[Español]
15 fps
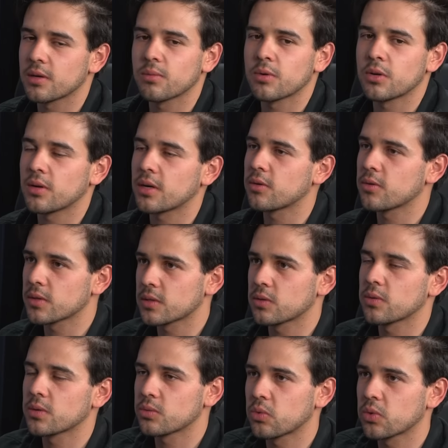bueno, hago
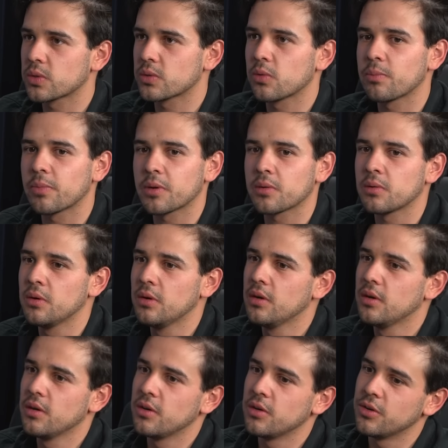esto, esto, esto, pero
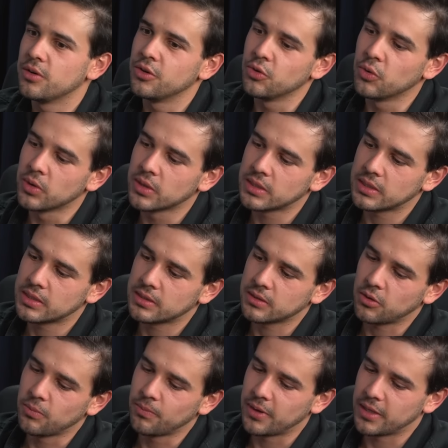no es
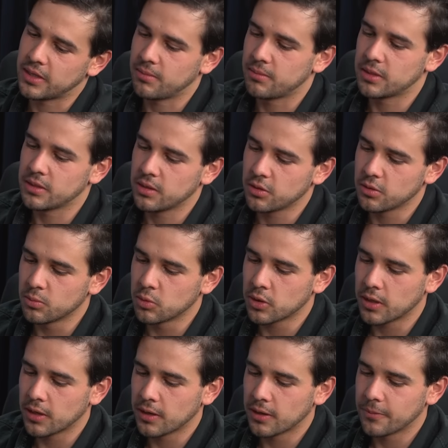completamente como
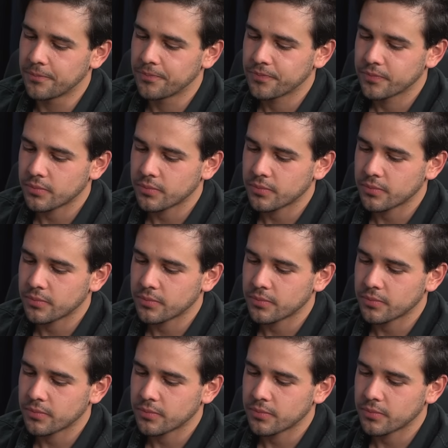que